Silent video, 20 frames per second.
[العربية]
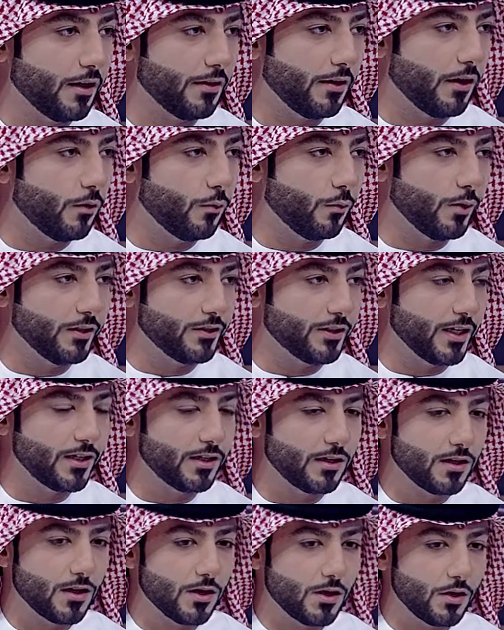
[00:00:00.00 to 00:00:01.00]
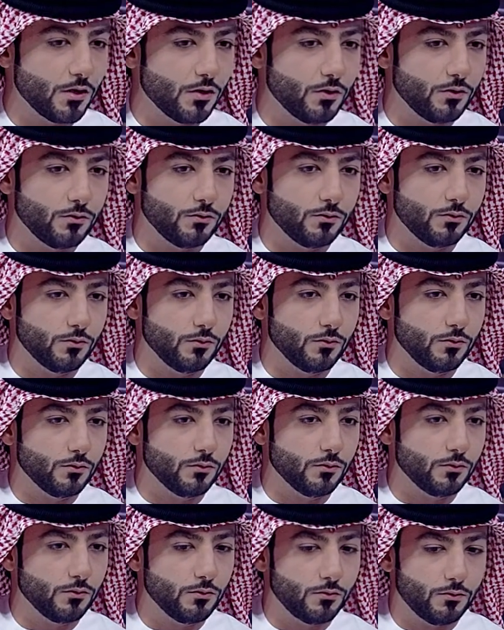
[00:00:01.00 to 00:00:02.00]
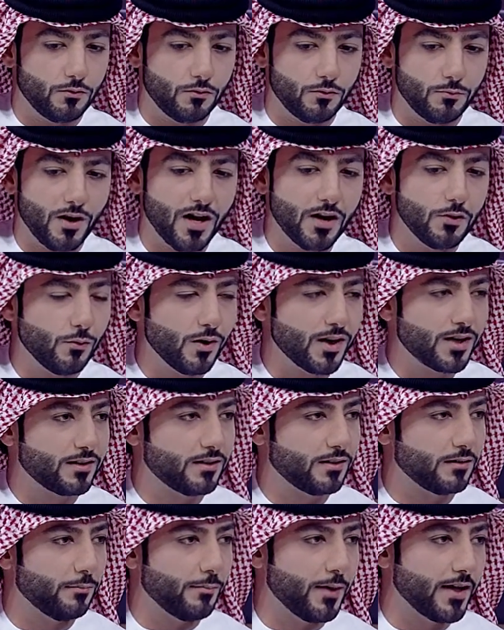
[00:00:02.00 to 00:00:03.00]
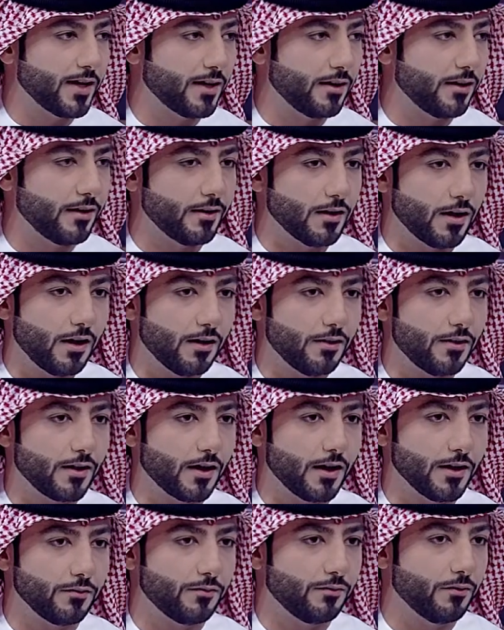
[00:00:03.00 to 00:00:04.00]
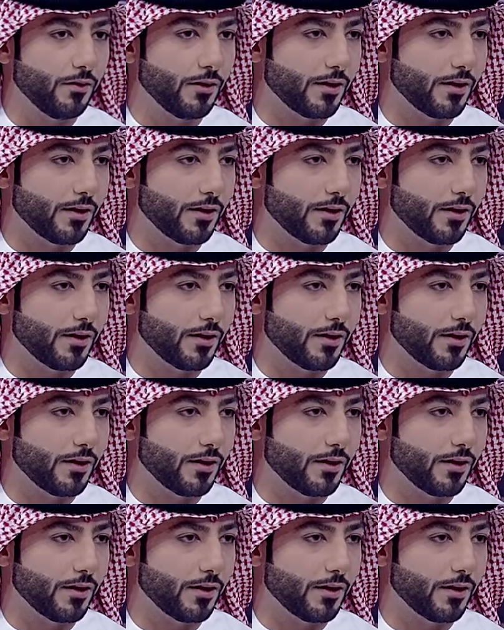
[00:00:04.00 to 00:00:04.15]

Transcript: هذا اول شيء و... ومع الوقت بين لان هذا راح يف...